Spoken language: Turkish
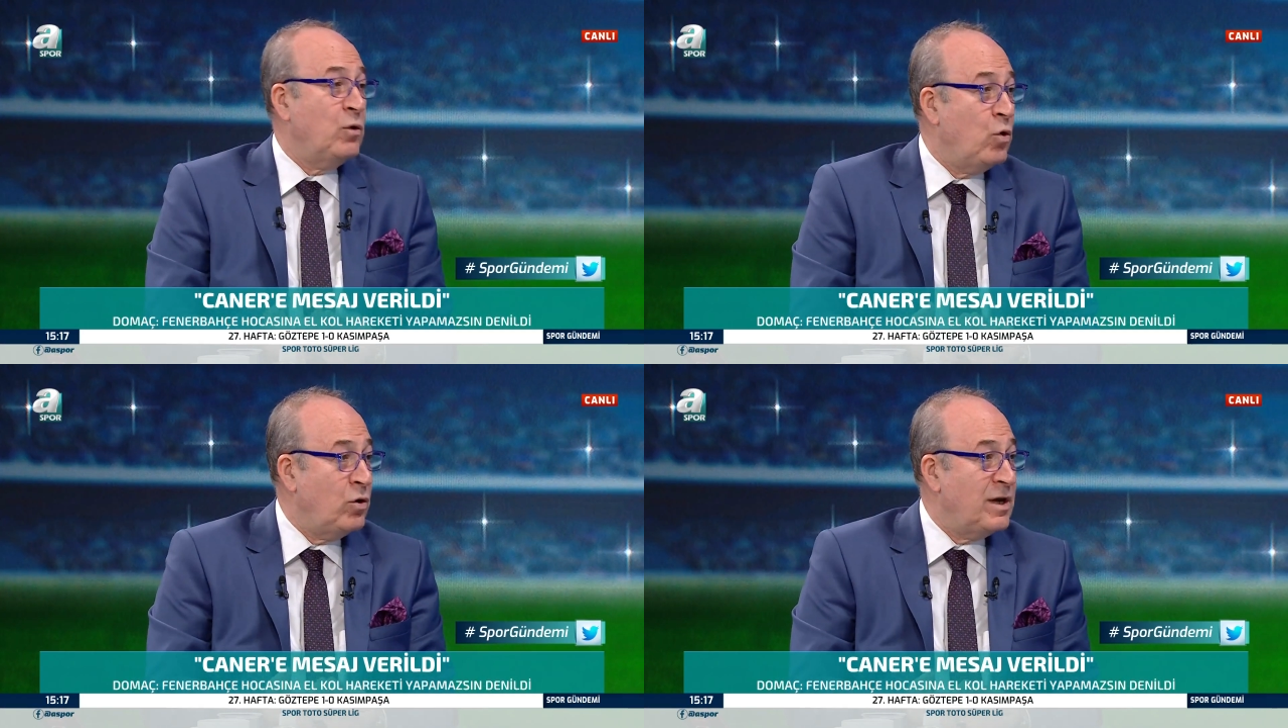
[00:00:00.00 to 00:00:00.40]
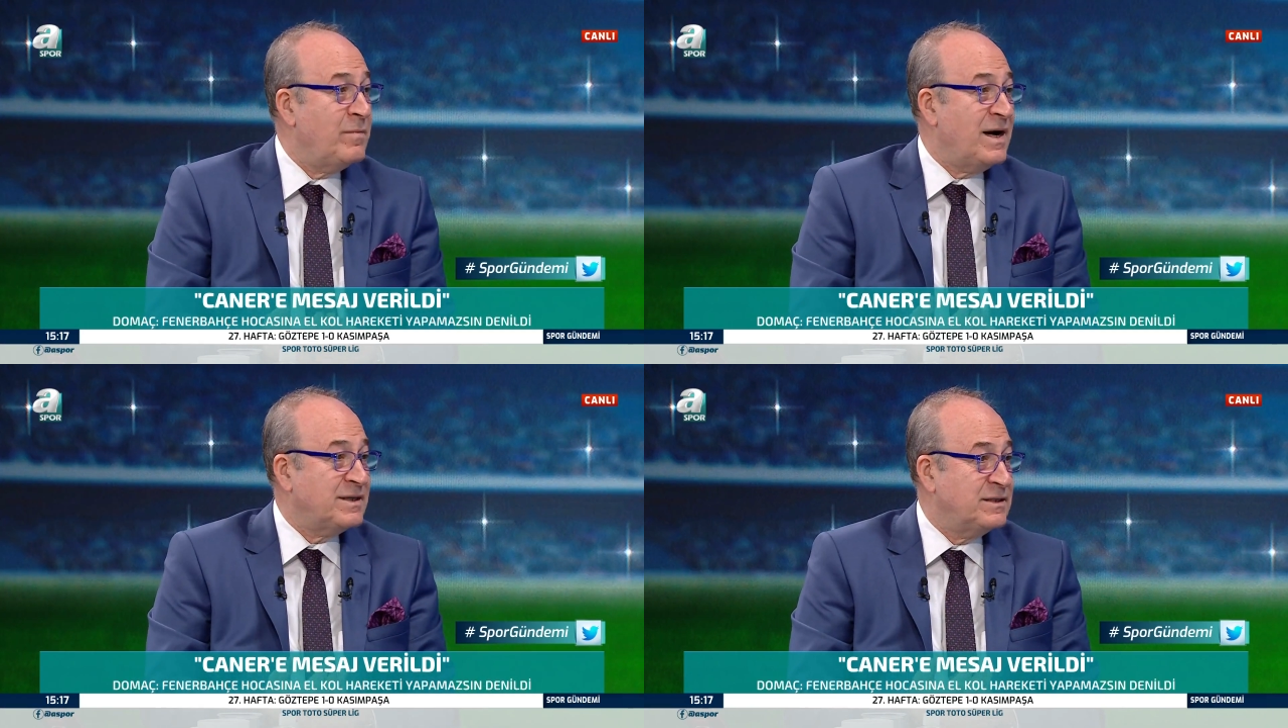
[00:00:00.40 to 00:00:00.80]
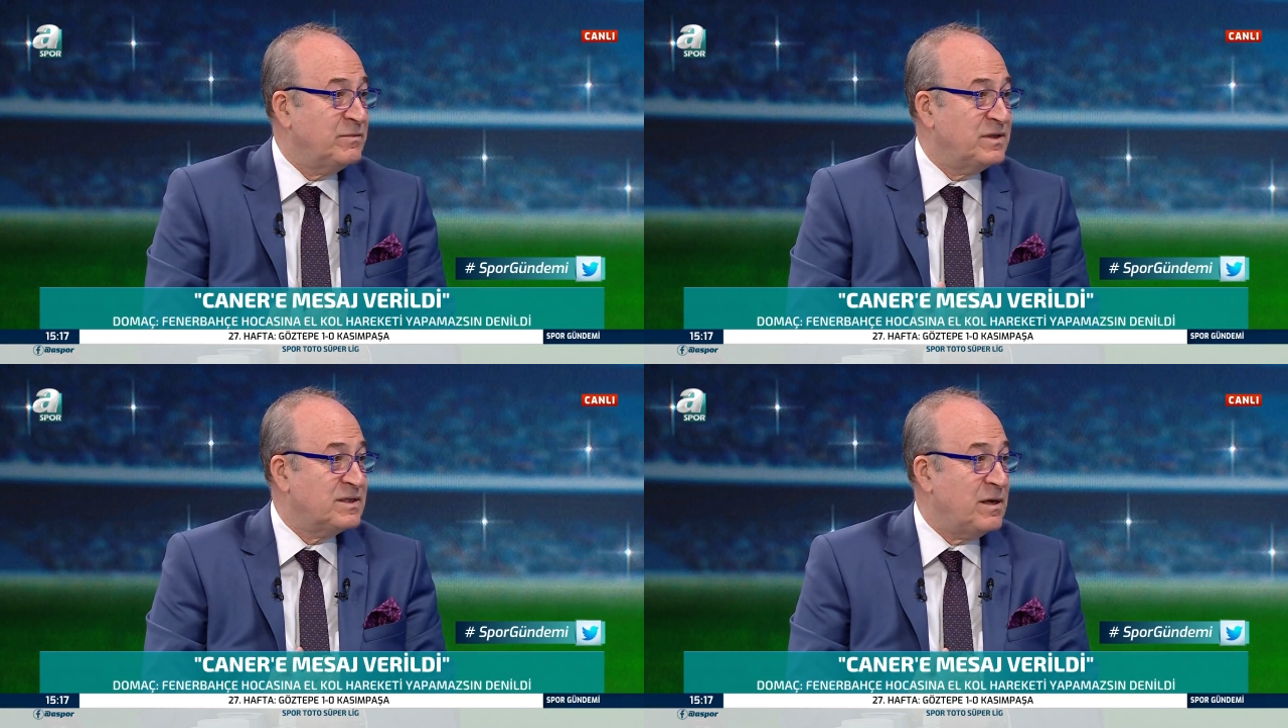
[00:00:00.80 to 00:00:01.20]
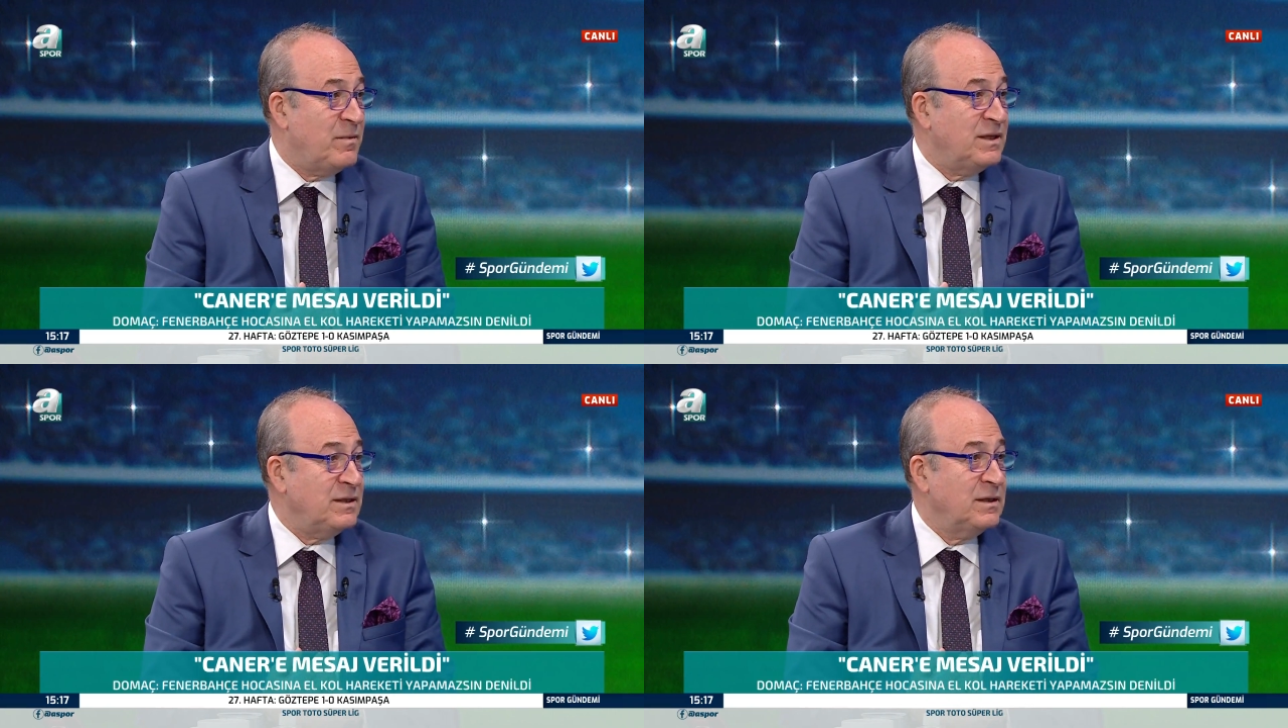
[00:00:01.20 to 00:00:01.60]
öyle baktığımız
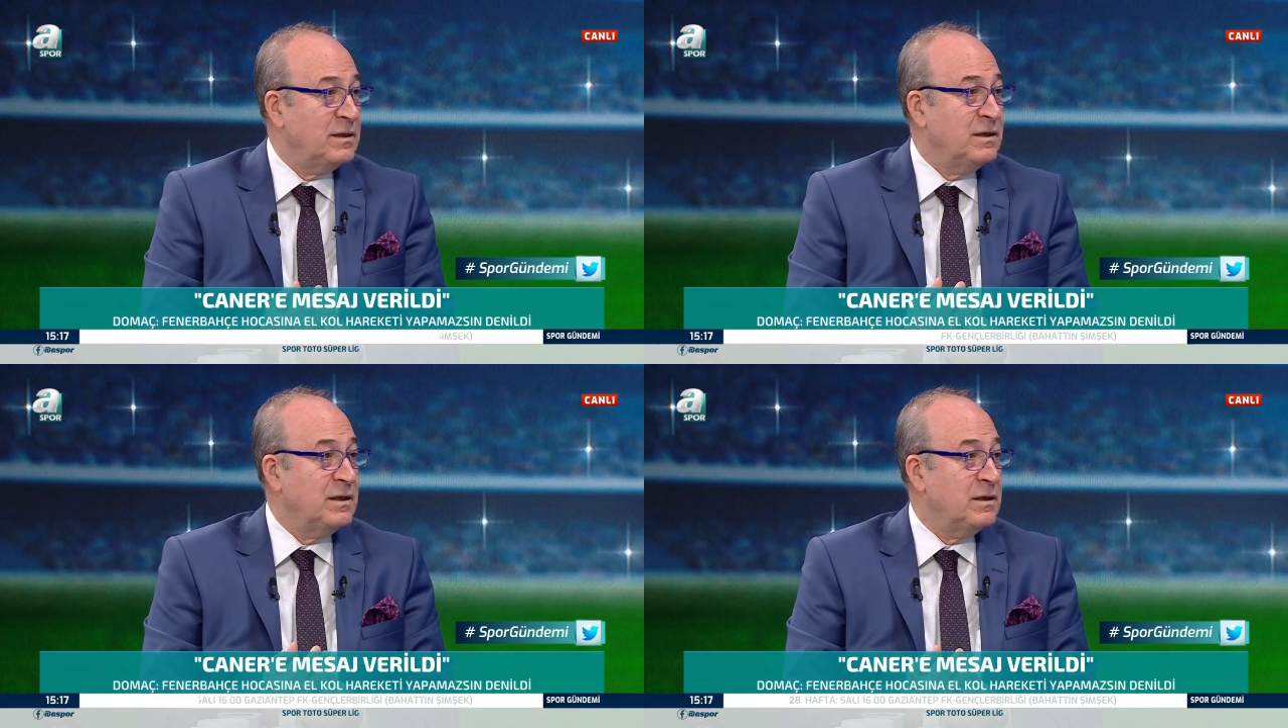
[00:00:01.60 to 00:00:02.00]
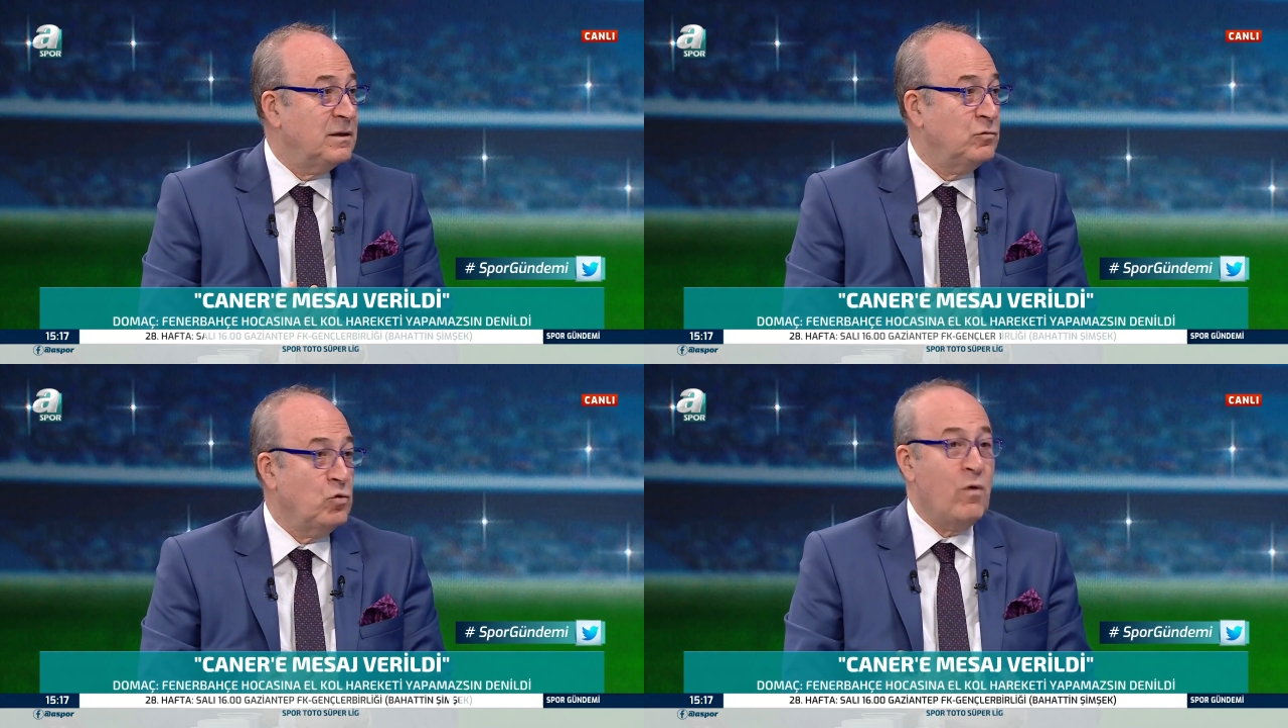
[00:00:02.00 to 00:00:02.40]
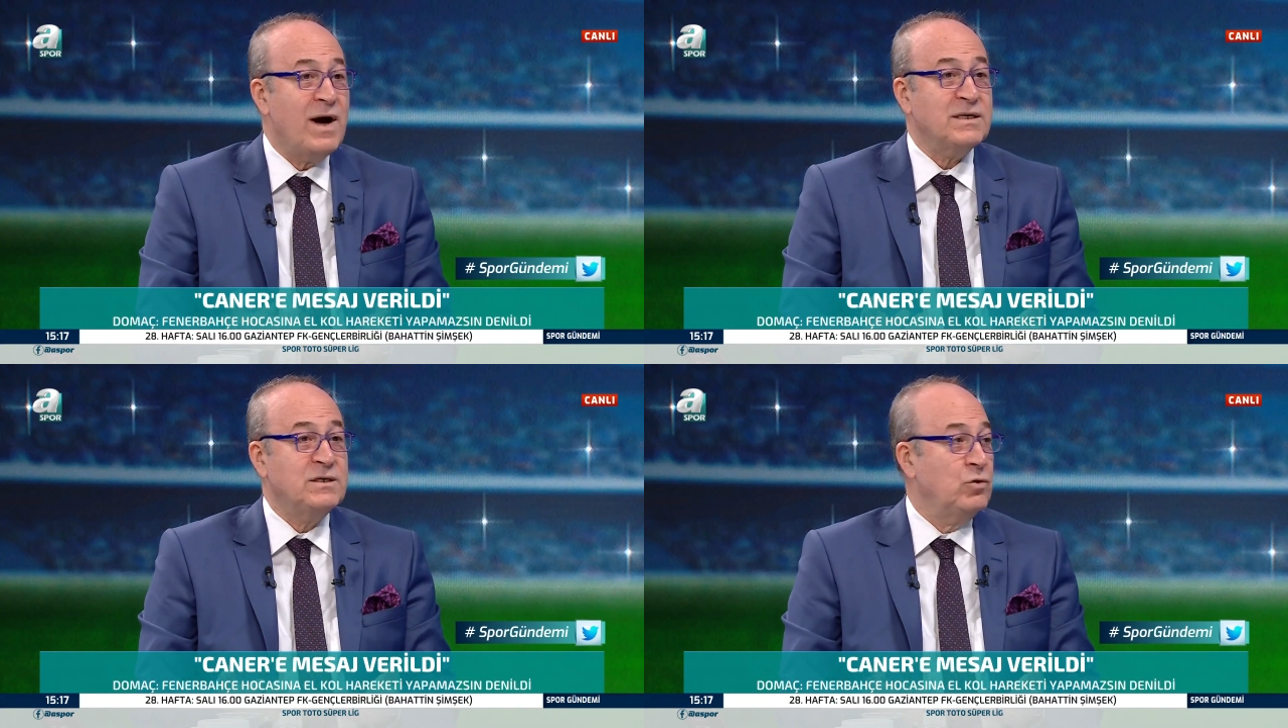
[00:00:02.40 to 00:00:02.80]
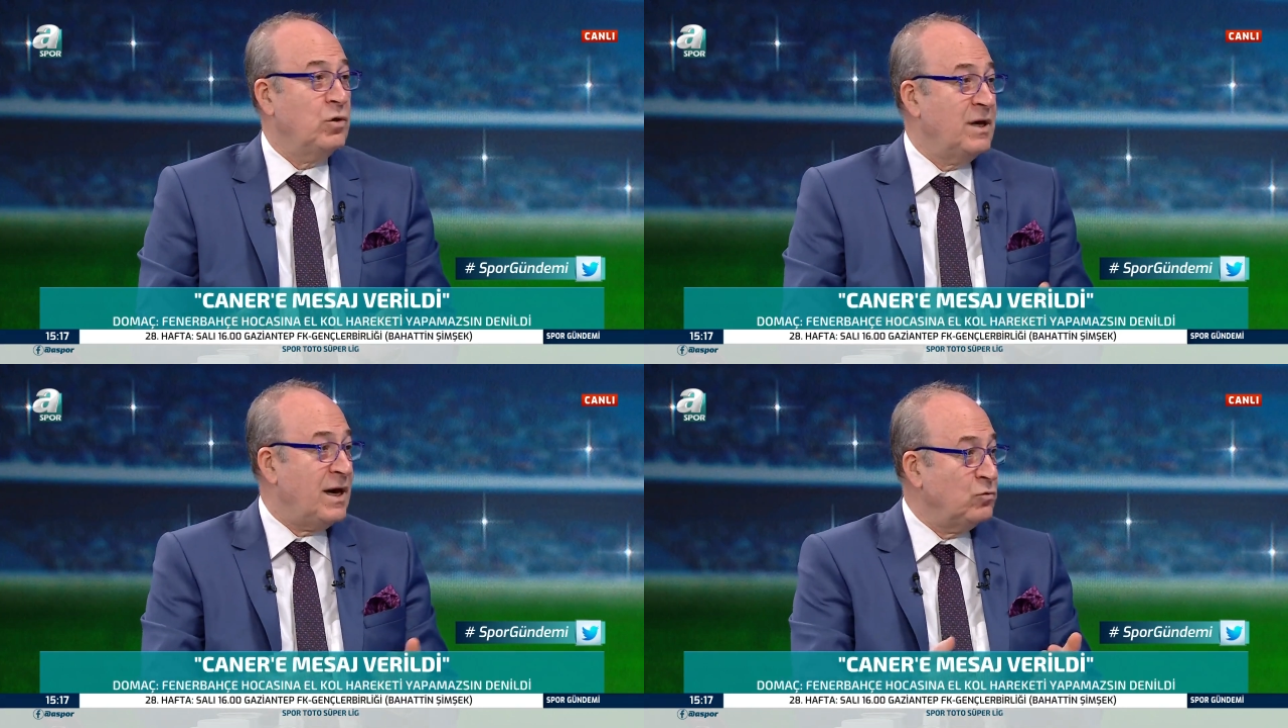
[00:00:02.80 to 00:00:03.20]
zaman e, Novak giriyor ya.